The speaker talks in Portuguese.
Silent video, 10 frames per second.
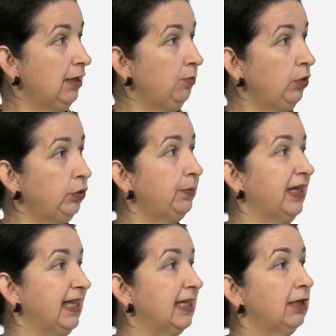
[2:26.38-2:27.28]
Muito
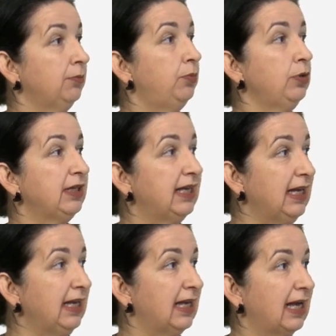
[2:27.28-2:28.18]
bem. Por
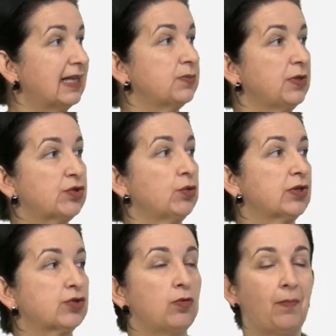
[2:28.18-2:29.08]
que as
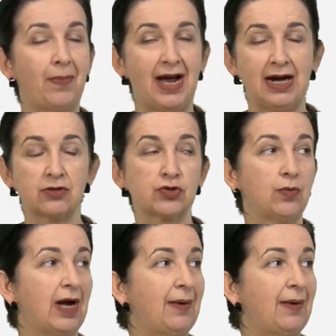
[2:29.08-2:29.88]
pessoas com Parkinson